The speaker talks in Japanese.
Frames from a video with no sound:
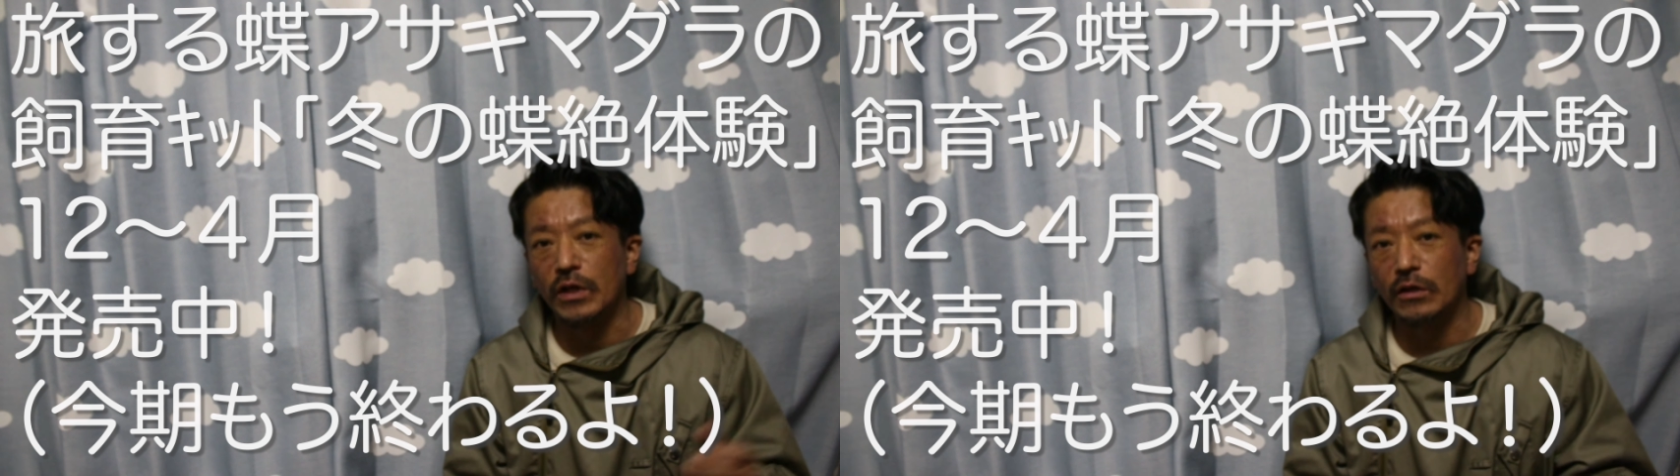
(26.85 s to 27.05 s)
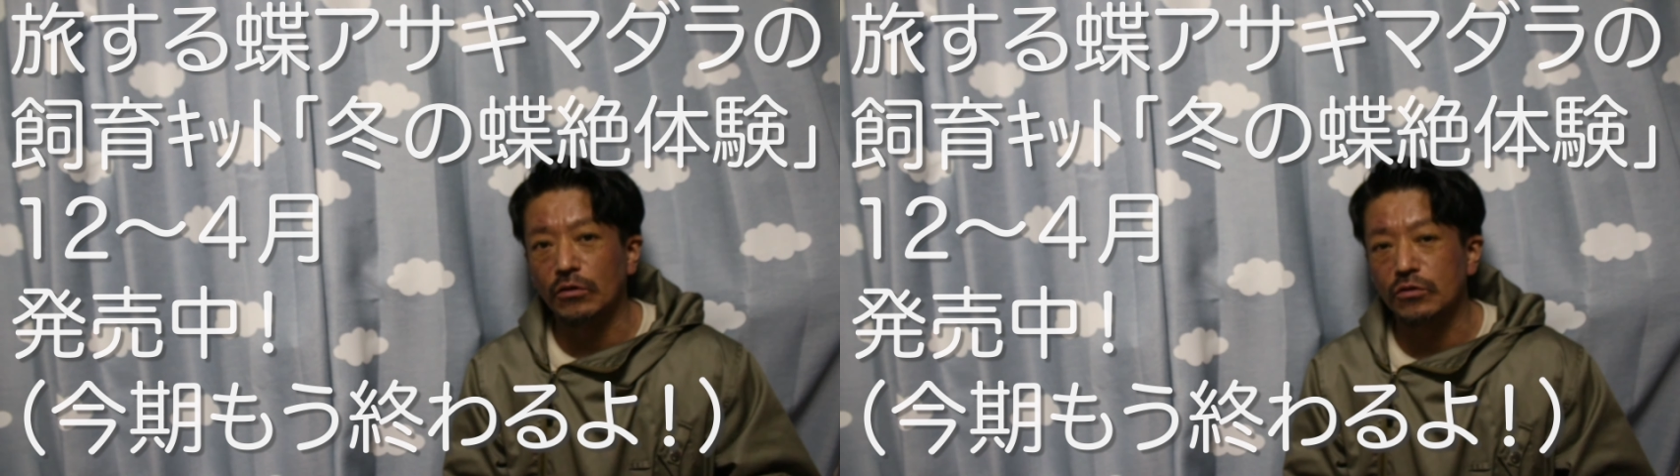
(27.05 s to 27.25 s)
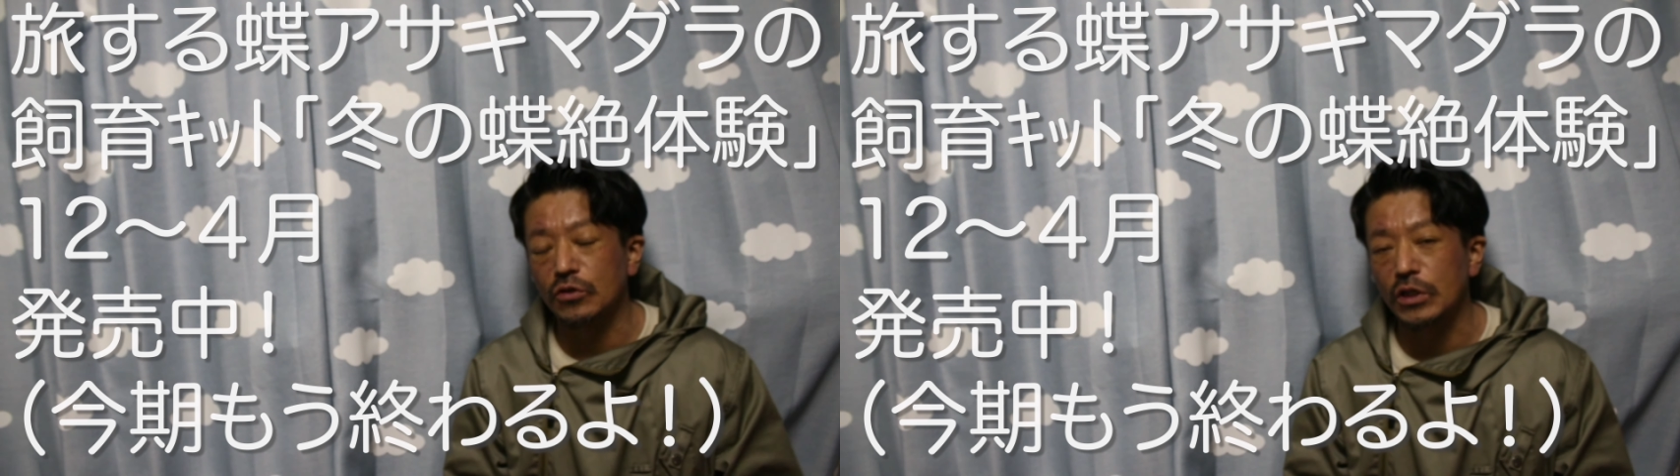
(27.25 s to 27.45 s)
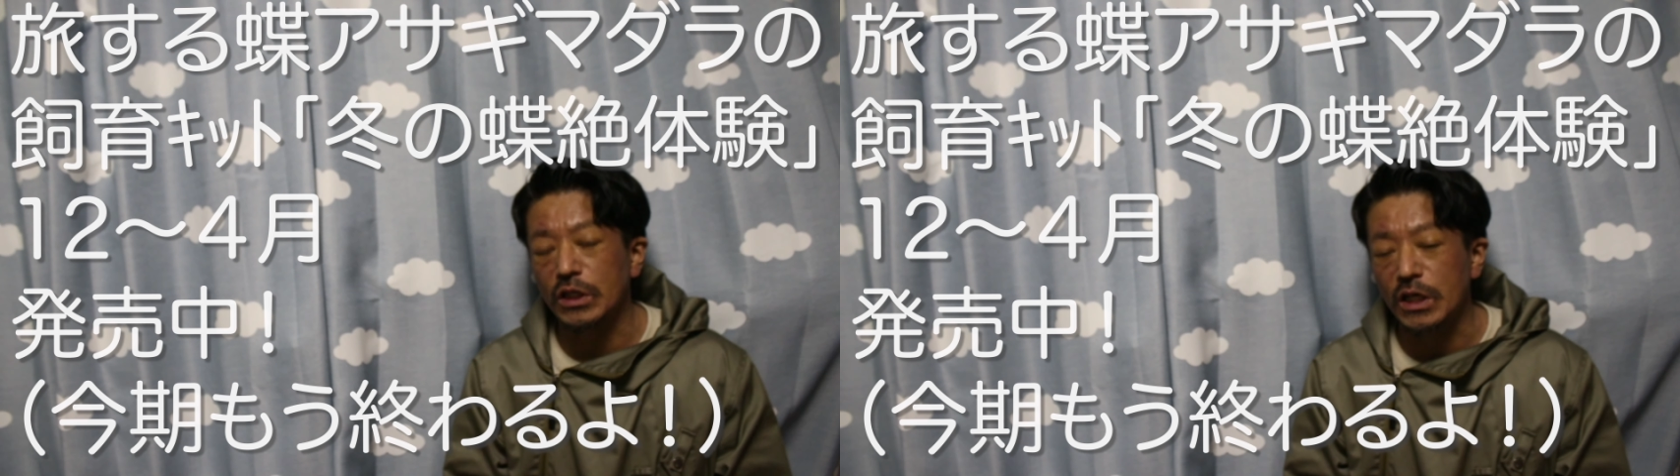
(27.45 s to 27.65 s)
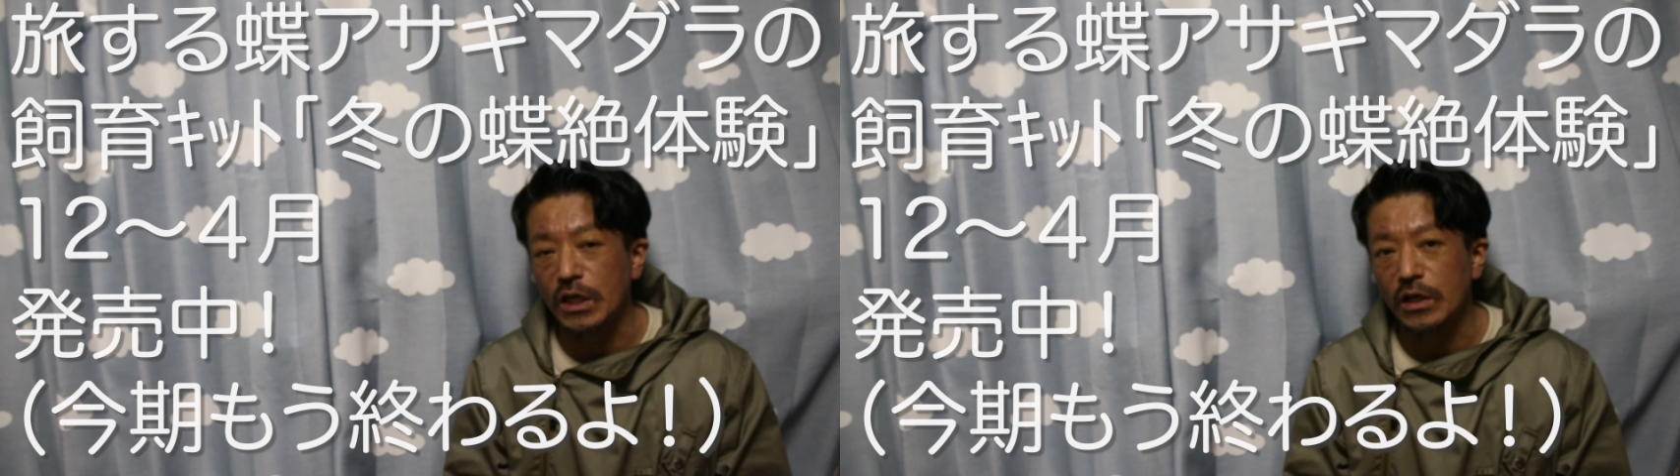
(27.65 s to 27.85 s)
なんとつ
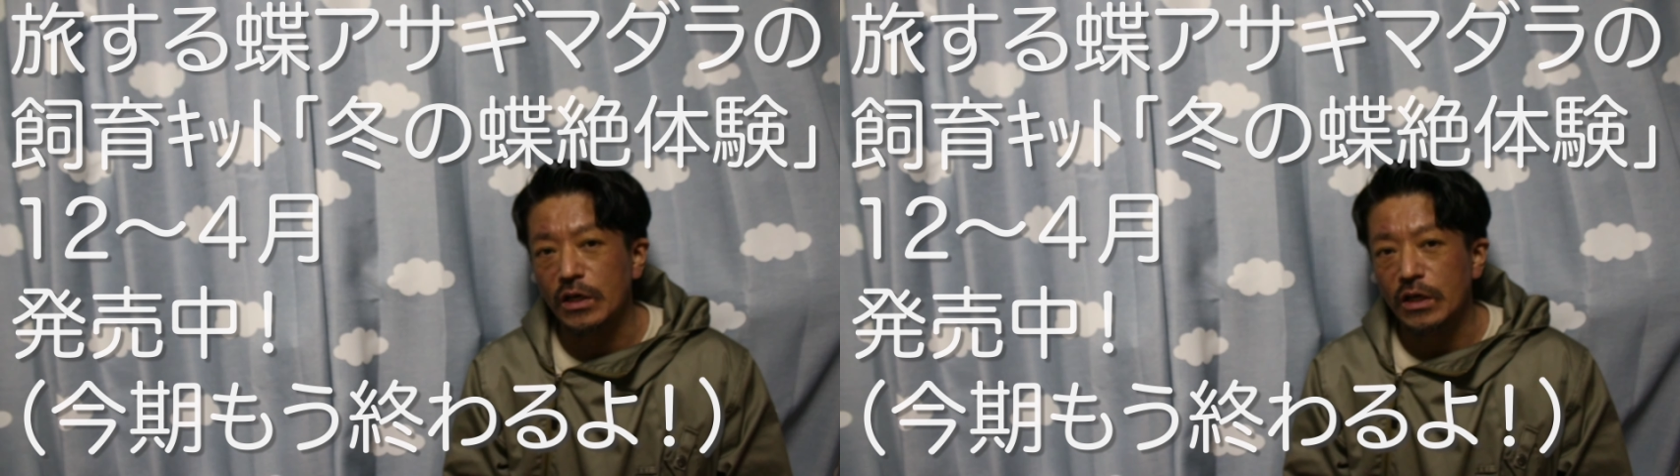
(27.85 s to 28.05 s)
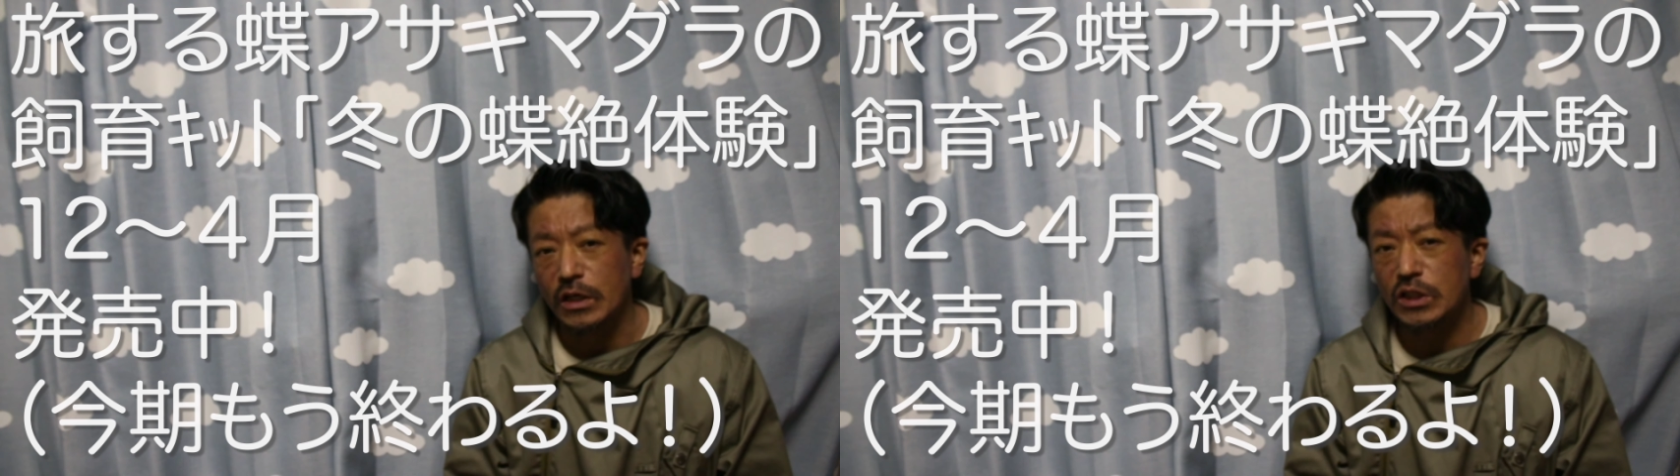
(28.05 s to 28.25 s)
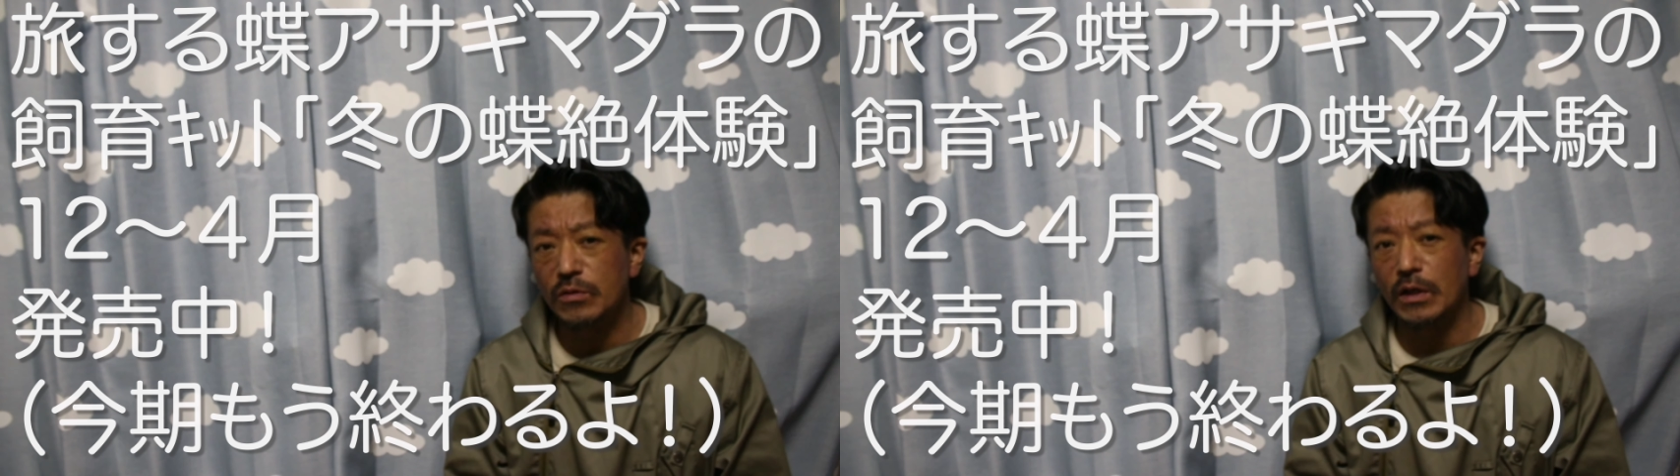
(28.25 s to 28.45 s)
いに一